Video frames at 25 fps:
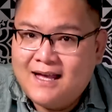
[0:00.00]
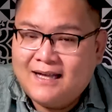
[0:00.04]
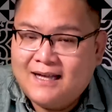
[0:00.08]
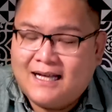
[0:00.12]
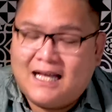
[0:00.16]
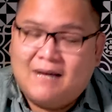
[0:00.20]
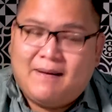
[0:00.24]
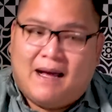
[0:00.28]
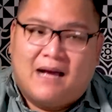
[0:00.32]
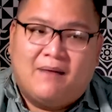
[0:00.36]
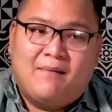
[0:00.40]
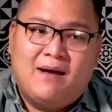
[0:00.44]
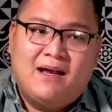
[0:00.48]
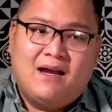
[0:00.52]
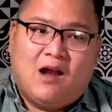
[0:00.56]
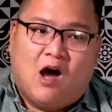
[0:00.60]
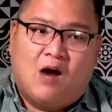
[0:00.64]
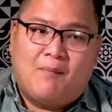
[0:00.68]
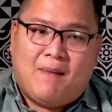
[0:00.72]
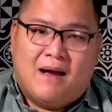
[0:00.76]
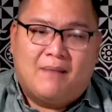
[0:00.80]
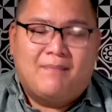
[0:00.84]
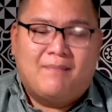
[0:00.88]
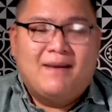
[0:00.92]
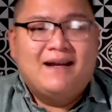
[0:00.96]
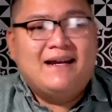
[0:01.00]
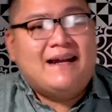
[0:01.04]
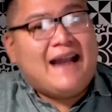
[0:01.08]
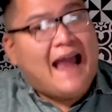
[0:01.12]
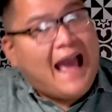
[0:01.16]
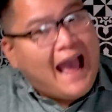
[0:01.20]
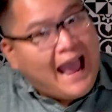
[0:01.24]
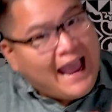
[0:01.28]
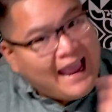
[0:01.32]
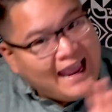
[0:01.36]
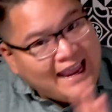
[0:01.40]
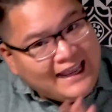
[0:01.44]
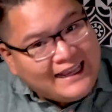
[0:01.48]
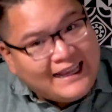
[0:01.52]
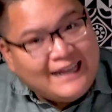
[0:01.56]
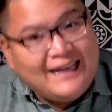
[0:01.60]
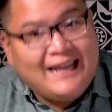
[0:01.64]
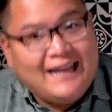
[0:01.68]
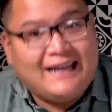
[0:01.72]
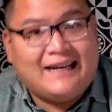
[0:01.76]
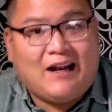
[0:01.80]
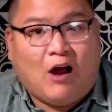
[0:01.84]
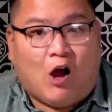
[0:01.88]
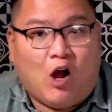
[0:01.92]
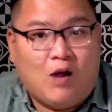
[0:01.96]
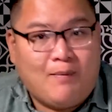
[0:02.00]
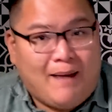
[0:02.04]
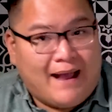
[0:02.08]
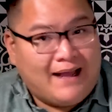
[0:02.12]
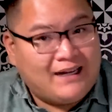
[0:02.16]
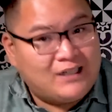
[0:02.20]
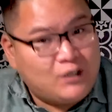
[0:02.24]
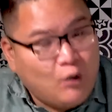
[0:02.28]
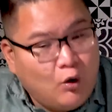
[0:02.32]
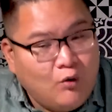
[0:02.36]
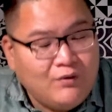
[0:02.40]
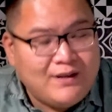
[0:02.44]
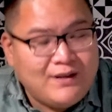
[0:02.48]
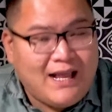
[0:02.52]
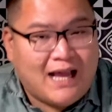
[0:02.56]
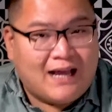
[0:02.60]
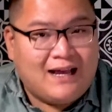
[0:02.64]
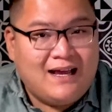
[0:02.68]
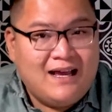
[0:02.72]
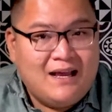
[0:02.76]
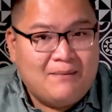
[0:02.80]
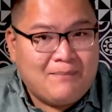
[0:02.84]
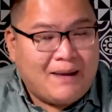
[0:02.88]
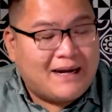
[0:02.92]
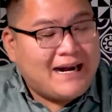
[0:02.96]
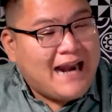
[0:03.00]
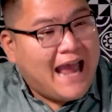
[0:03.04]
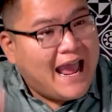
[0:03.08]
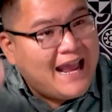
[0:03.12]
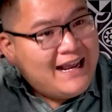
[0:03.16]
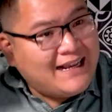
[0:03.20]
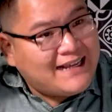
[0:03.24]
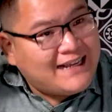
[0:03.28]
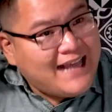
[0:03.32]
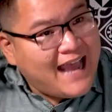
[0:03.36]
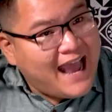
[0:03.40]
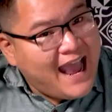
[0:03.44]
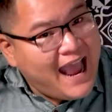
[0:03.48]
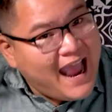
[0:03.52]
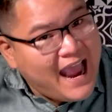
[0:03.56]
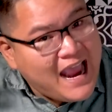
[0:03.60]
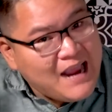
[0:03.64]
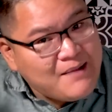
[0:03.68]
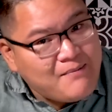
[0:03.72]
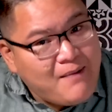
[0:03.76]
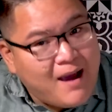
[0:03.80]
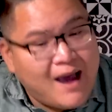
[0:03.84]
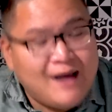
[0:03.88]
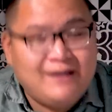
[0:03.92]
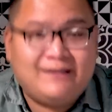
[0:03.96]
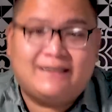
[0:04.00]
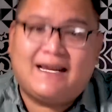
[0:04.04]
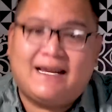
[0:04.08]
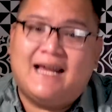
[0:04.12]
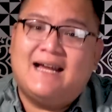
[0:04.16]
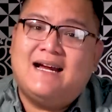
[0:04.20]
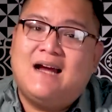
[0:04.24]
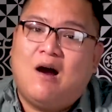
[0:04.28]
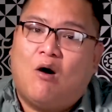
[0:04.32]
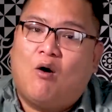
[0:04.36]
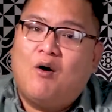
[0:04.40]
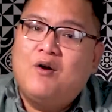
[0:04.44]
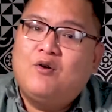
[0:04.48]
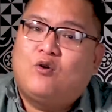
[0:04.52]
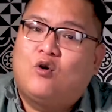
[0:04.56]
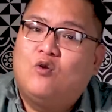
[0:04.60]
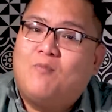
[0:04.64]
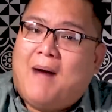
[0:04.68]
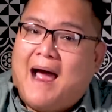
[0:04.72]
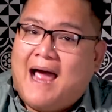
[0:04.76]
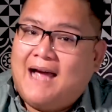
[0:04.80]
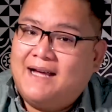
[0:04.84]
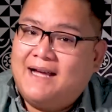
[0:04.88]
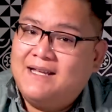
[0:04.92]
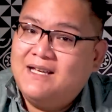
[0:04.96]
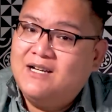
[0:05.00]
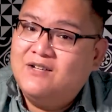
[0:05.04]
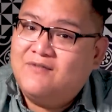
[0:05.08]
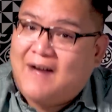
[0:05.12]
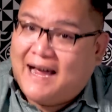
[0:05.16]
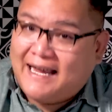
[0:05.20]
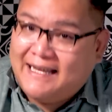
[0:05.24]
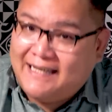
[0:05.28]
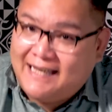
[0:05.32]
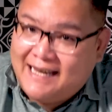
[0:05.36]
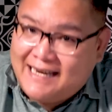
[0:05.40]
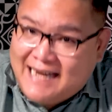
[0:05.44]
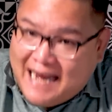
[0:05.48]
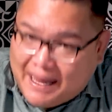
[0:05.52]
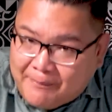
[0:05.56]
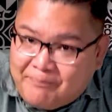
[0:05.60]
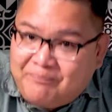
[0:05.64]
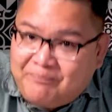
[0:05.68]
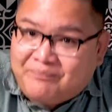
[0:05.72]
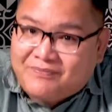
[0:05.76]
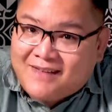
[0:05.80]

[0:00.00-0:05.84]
cái bạn mới lọt bạn mới để cái điện thoại bạn xuống nha bạn để kế bên cái gối của bạn như vậy vậy nè